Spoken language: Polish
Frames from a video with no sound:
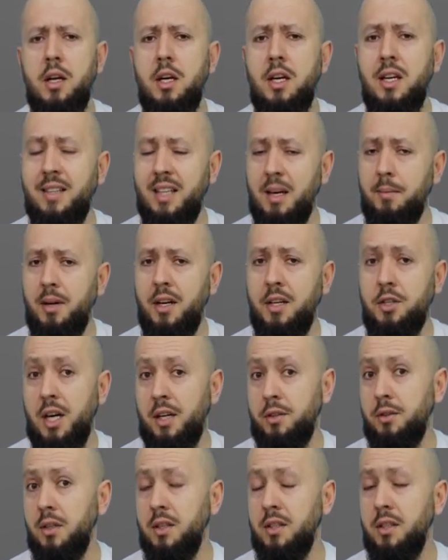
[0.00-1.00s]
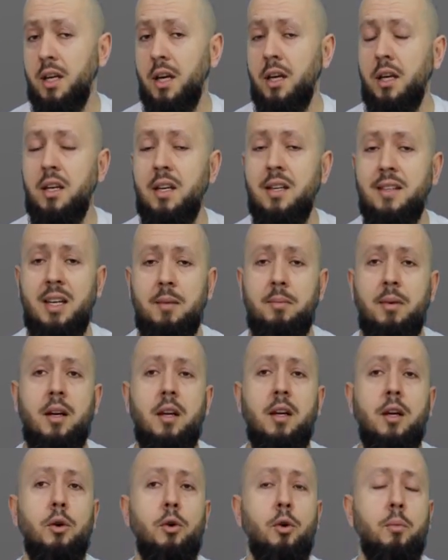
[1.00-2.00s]
Izabeli Czartoryskiej i
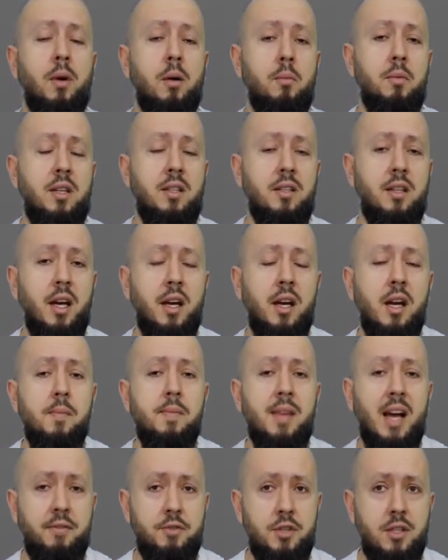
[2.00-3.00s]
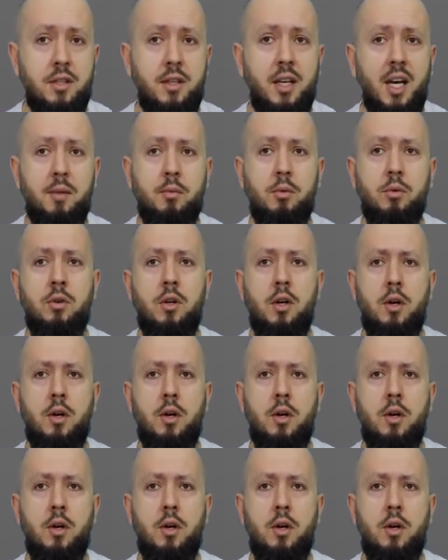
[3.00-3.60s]
Izabeli Lubomirskiej. A wszystkiemu